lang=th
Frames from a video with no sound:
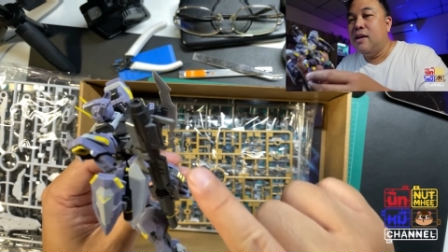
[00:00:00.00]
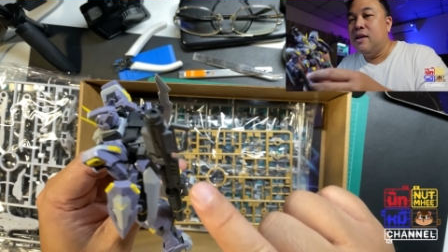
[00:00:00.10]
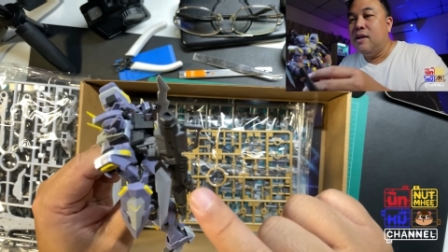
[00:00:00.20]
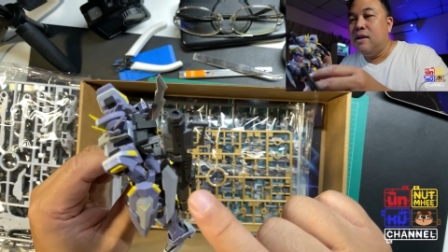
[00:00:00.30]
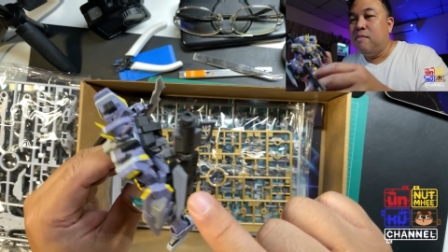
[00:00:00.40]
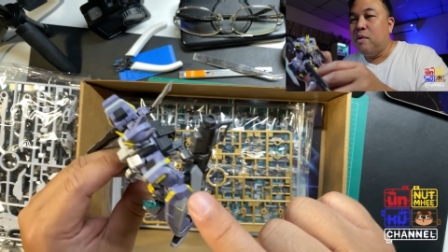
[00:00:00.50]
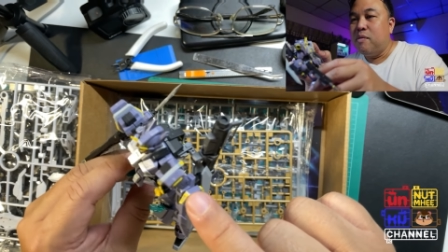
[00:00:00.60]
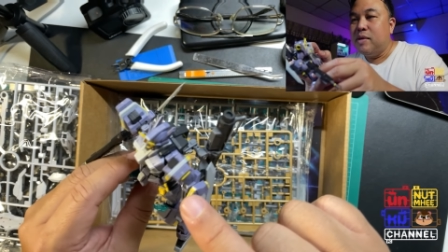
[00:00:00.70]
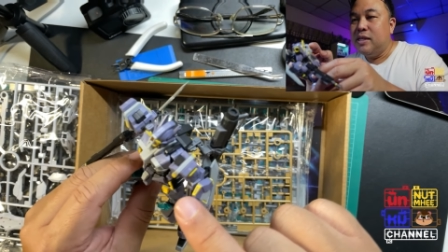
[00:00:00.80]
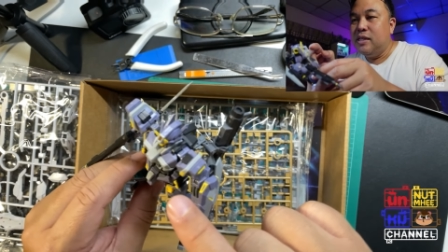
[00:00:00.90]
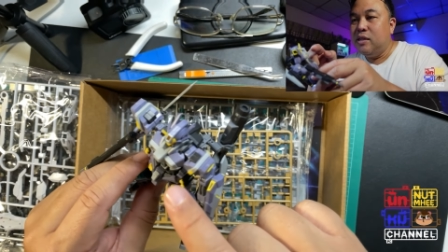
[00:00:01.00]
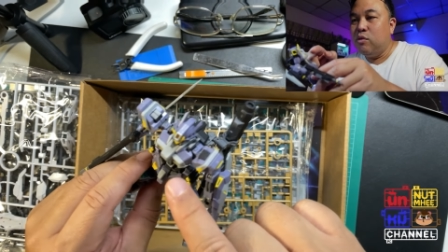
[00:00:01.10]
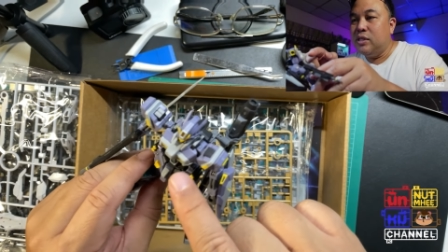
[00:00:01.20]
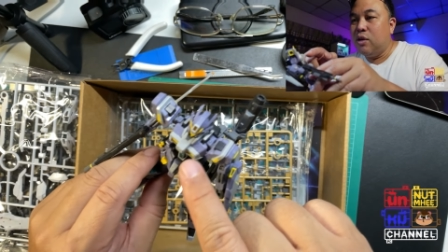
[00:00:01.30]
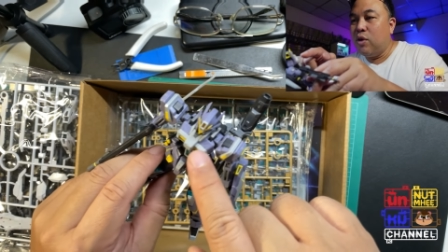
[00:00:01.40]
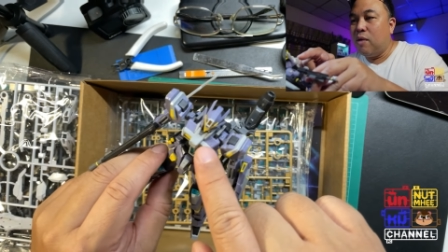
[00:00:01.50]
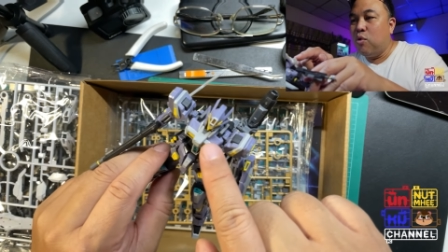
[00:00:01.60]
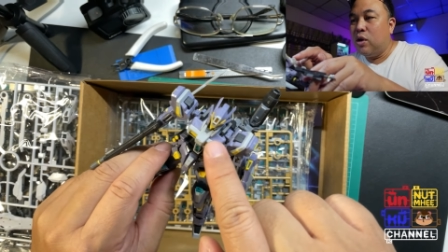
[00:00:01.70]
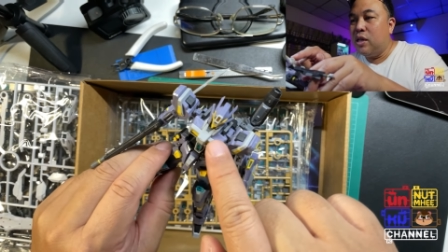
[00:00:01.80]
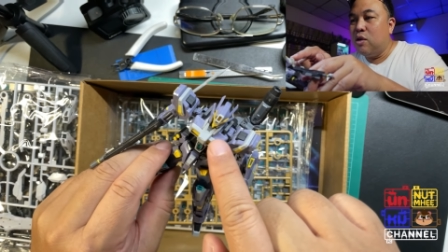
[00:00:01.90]
มันจะมีชิ้นจิ๋วอย่างพวก
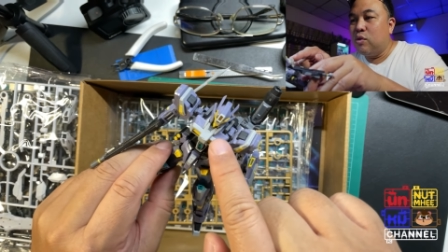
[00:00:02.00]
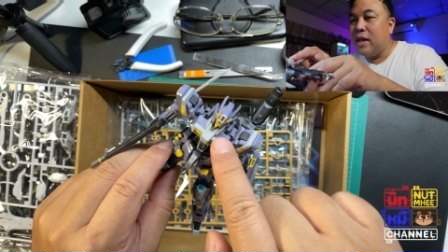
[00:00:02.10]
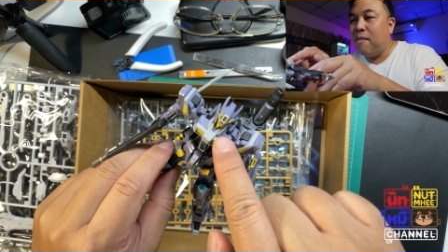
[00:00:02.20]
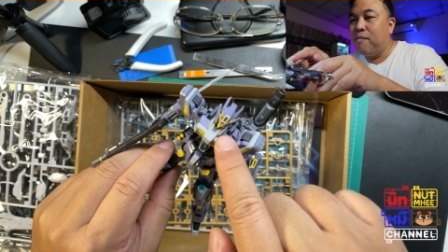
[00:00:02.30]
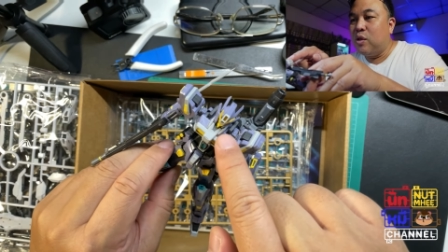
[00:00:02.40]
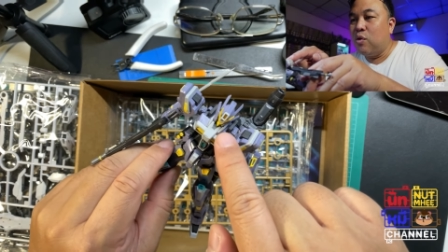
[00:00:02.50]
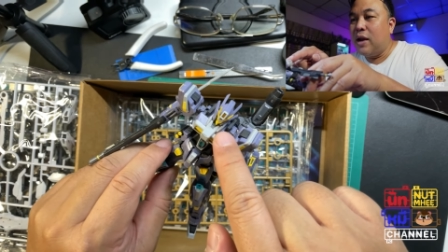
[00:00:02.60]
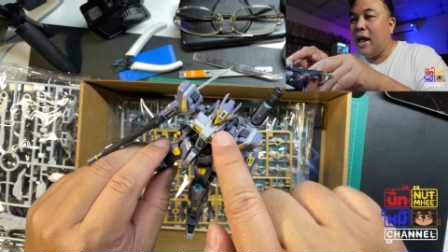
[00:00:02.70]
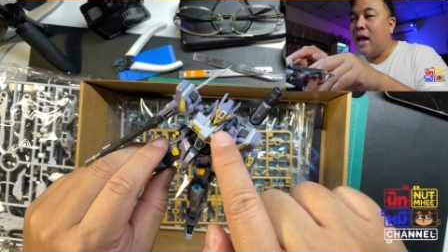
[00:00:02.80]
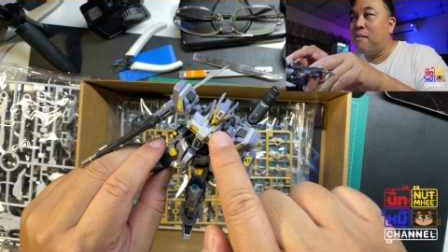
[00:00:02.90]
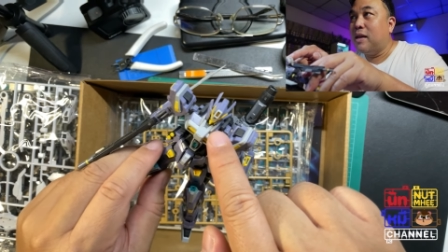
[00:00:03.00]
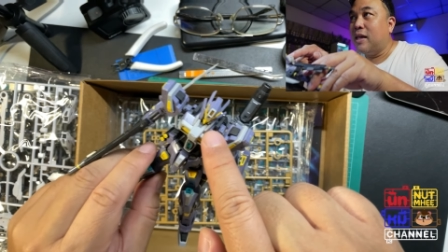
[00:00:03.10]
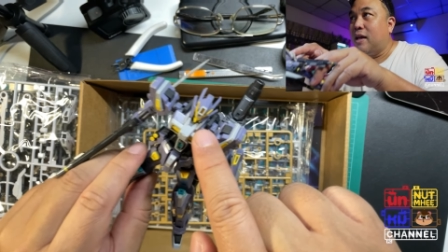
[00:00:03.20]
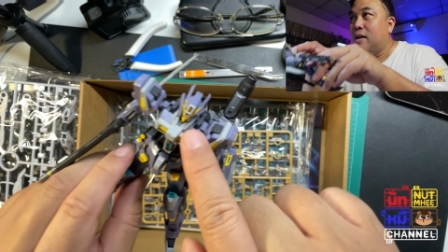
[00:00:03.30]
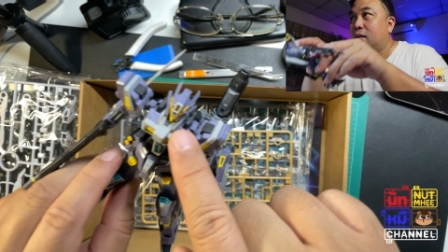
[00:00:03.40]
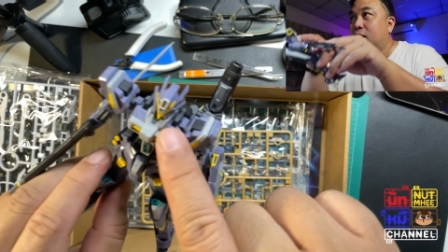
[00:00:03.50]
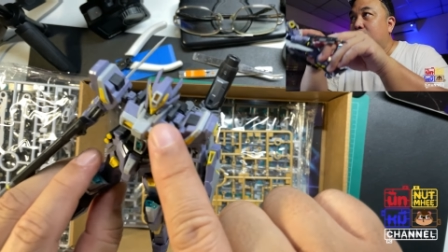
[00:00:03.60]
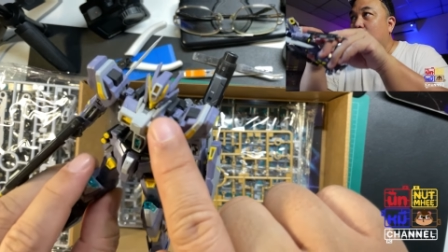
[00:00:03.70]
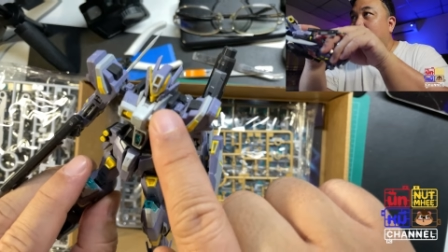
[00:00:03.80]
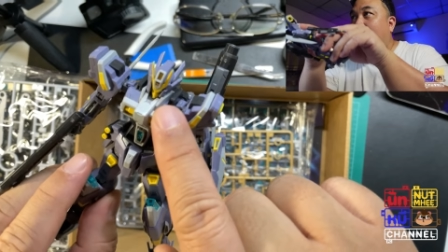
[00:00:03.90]
ที่อยู่ตามตรงหน้ามันเนี่ยตรง
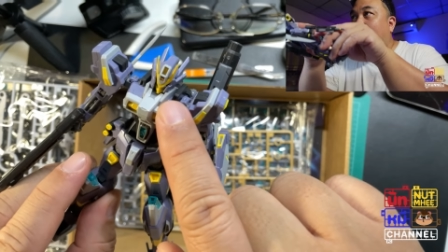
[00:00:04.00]
ปากมัน